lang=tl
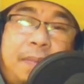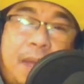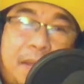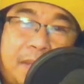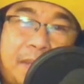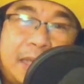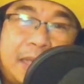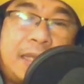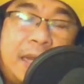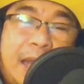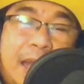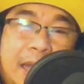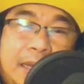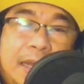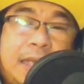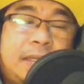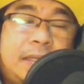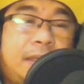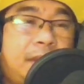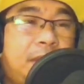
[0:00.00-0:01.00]
pa may
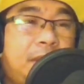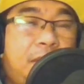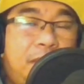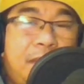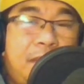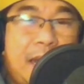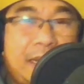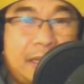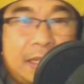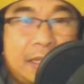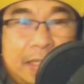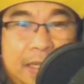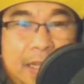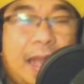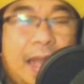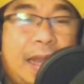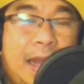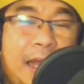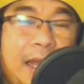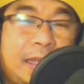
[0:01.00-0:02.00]
kasalanan kung bakit
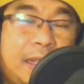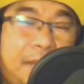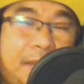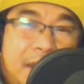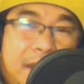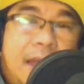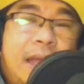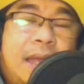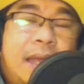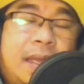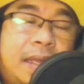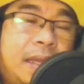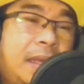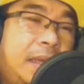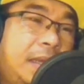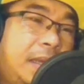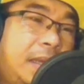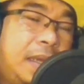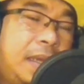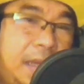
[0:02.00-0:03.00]
nasira lahat ng mga
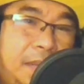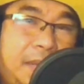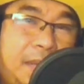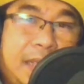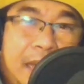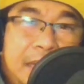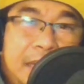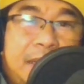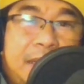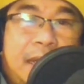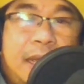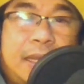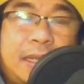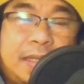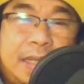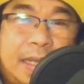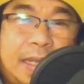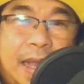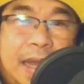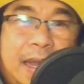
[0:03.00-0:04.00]
ebidensya,
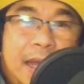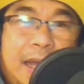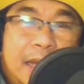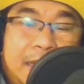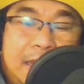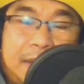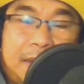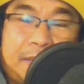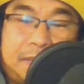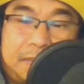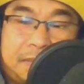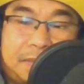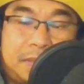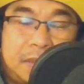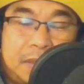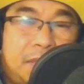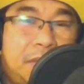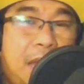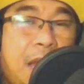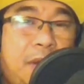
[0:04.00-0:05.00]
nasira lahat ng
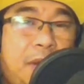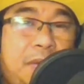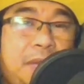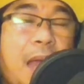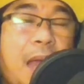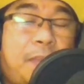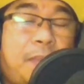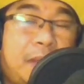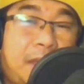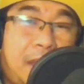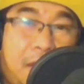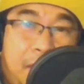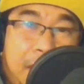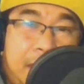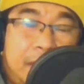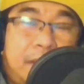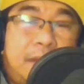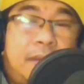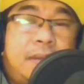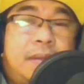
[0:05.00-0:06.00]
kung anong dapat
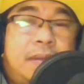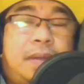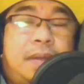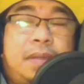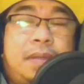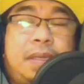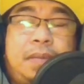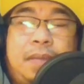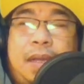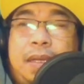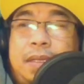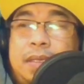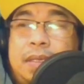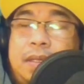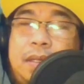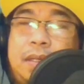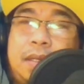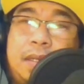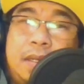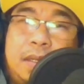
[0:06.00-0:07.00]
gawin. O, oh, di ba?
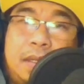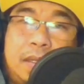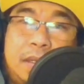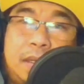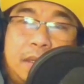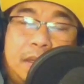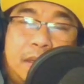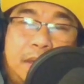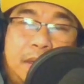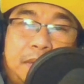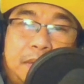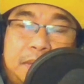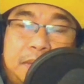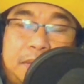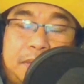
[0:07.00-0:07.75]
O. Oh.